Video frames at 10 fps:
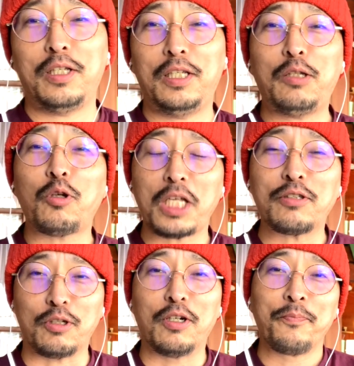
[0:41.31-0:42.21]
意図せ
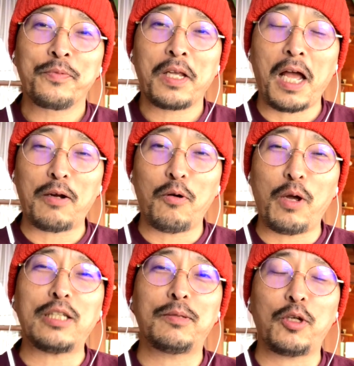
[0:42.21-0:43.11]
ず、あの、お
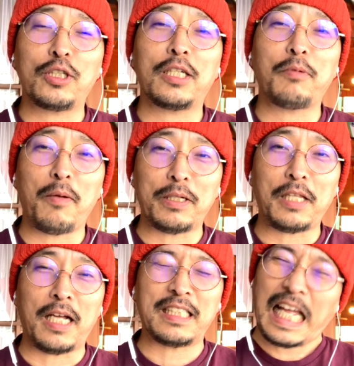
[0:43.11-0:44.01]
休みをしてしまいまし
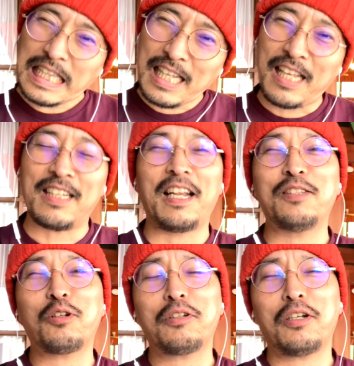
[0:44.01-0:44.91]
た。残念、
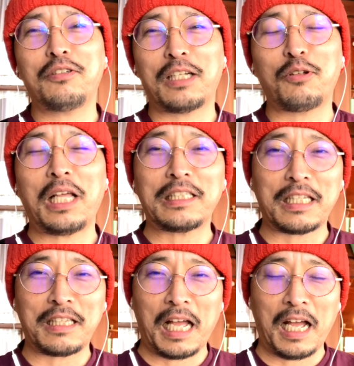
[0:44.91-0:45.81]
連続記録が途絶えちゃっ
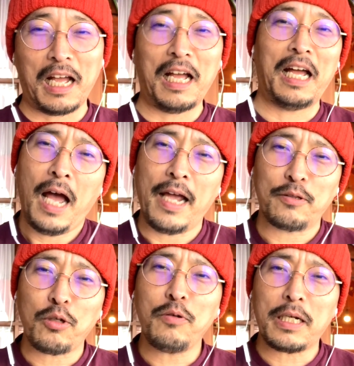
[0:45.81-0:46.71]
た。はい。
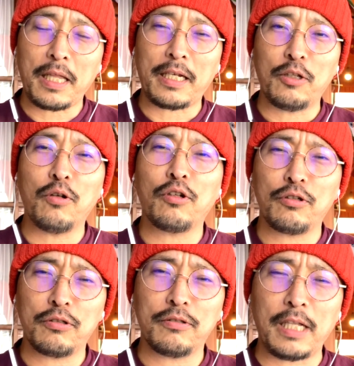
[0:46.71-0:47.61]
というわけで、昨日の
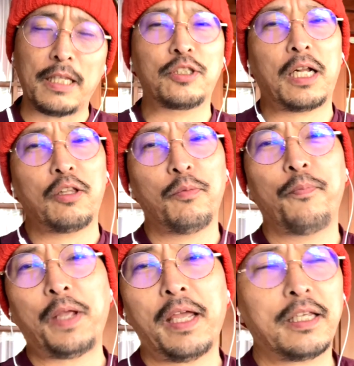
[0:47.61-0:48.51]
ルルルなんですけれど
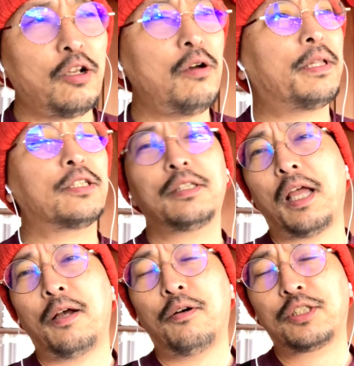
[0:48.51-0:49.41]
も、はい。昨日はです
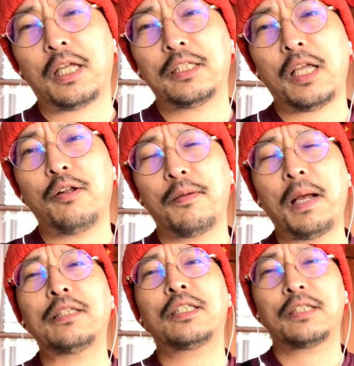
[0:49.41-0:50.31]
ね、お伝えしたように
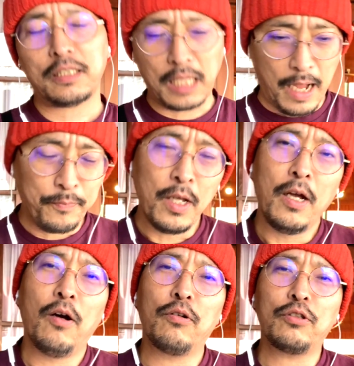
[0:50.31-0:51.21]
満室でした。
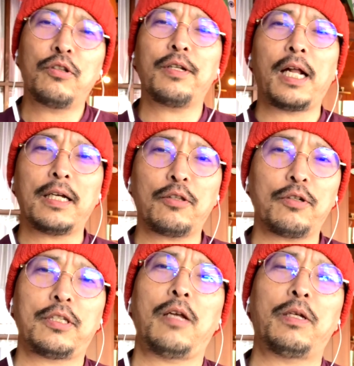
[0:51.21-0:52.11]
本当にありがとう
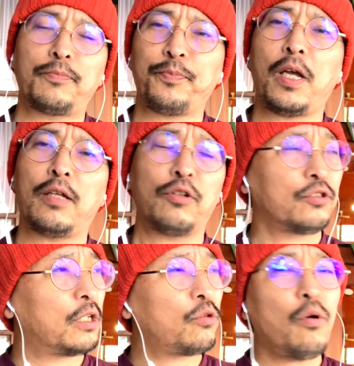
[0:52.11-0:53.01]
ございます。えっとで
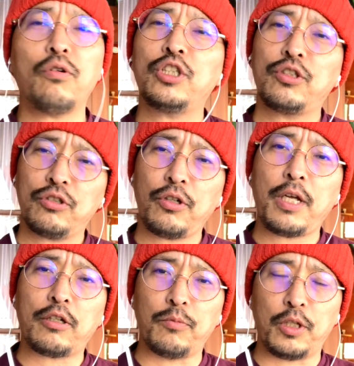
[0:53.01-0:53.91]
すね、当日予
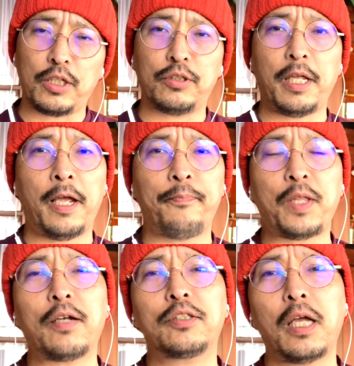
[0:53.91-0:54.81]
約もですね、
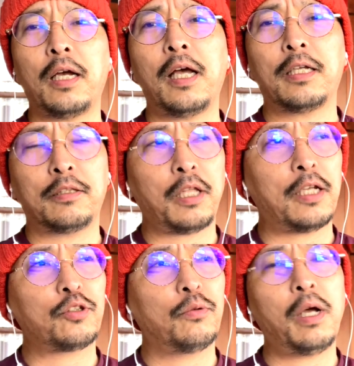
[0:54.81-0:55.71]
たくさん入っ
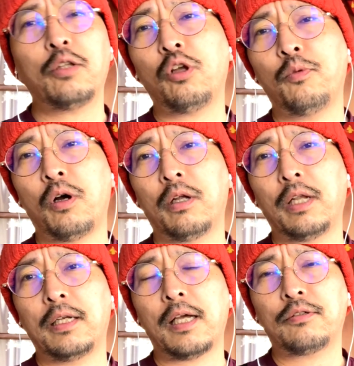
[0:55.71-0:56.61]
て、その後も
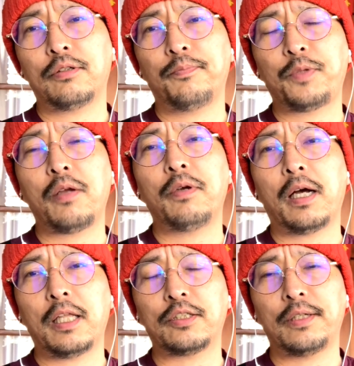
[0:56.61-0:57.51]
連絡、電話
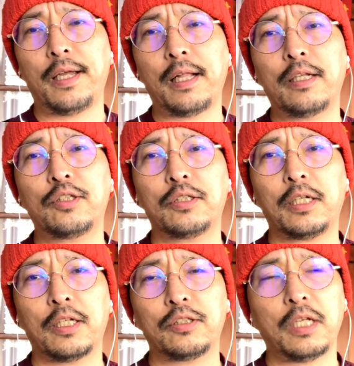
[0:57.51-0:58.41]
がですね、鳴り続け
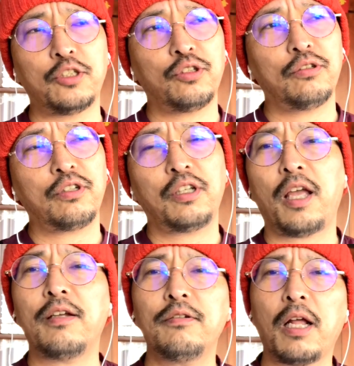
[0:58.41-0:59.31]
ですね、じゅっ
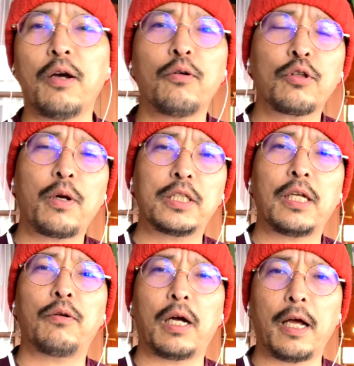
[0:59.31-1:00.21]
けんぐらいお断りし
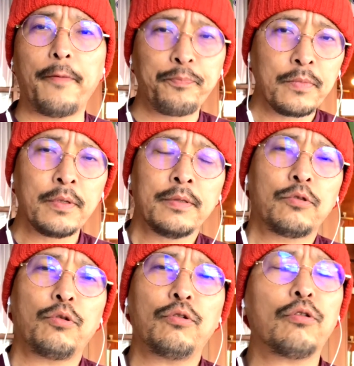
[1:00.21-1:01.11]
たのかな。
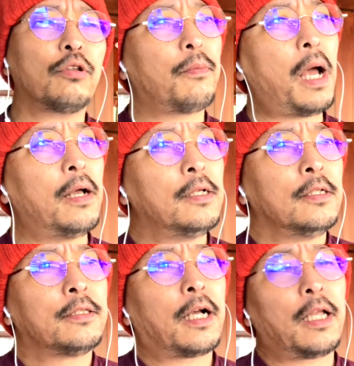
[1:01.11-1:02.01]
ということで、まあ、
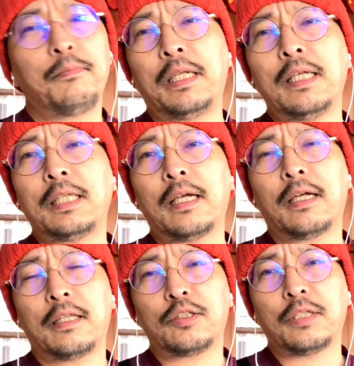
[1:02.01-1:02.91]
だから皆さん
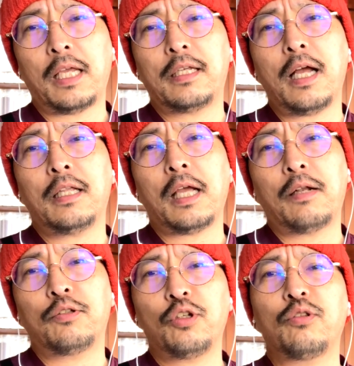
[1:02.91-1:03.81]
がですね、いかにあ
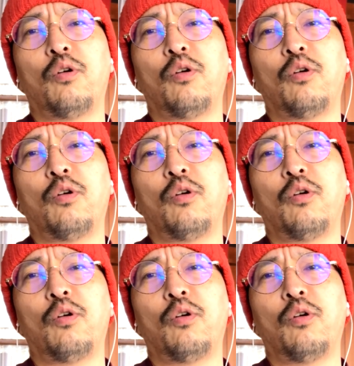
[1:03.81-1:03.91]
の、ちょっと